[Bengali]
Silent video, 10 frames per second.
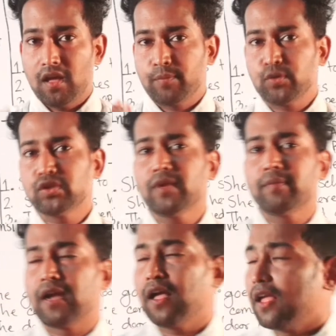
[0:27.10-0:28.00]
প্রথমে
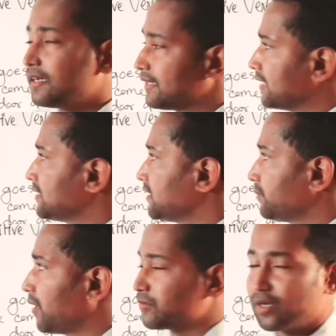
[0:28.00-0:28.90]
আমরা ট্রানজেটিভ
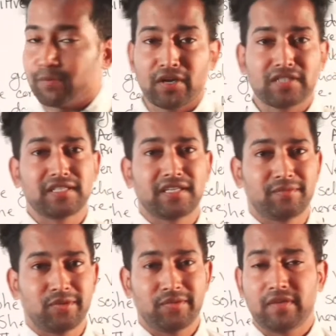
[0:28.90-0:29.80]
ভার্ব সম্পর্কে জেনে নেব
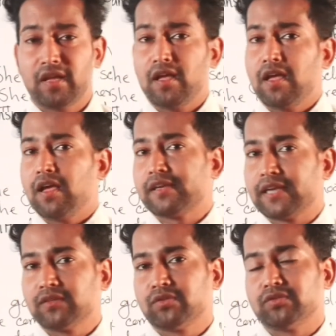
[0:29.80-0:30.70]

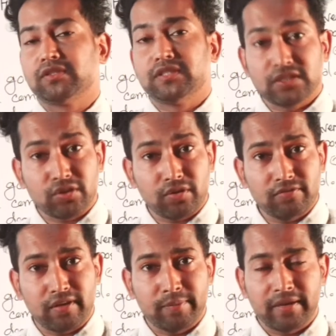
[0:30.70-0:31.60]
খেয়াল করুন যে সকল
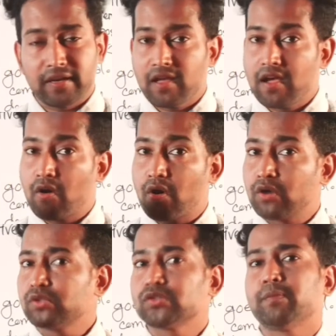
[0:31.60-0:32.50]
ভার্বের
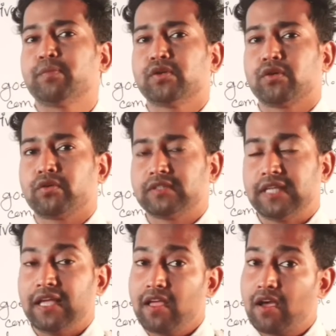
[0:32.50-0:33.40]
অর্থ সম্পন্ন করতে
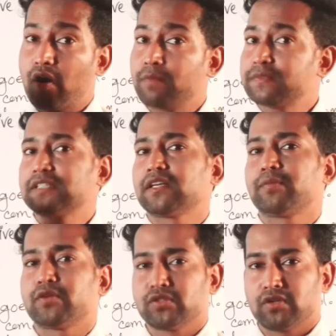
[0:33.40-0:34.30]
অবজেক্টের
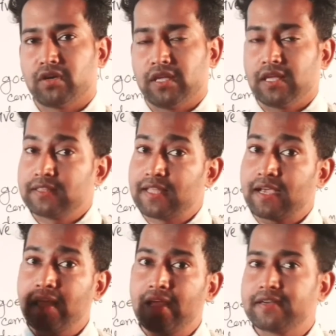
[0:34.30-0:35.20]
প্রয়োজন হয়
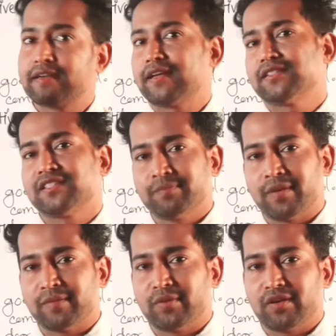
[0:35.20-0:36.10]
তাকে ট্রানজেটিভ
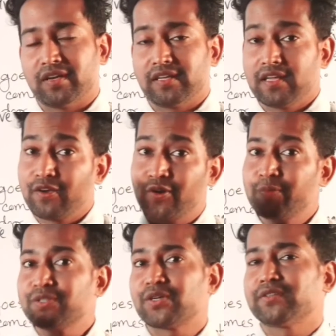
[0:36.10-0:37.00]
ভার্ব বলা হয়
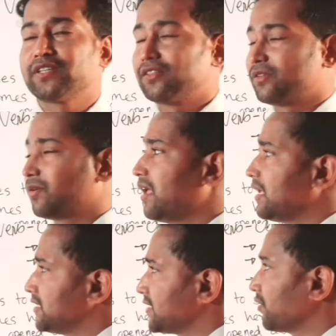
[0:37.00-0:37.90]
খুবই সহজ কিন্তু
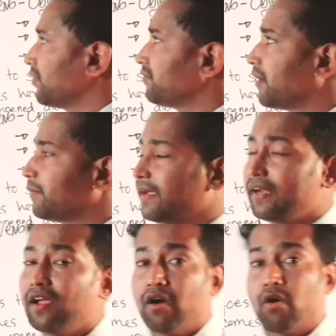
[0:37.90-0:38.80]
যে সকল ভার্বের
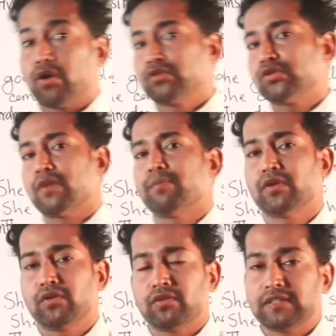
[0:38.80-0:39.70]
অর্থ
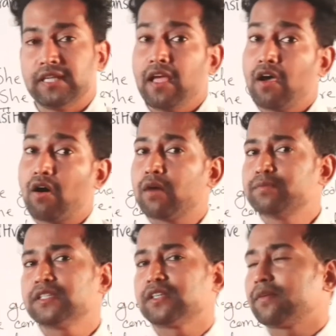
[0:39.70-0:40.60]
সম্পন্ন করতে
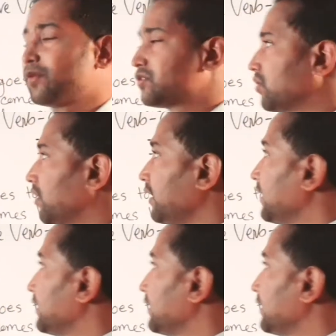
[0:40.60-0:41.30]
অবজেক্টের প্রয়োজন হয়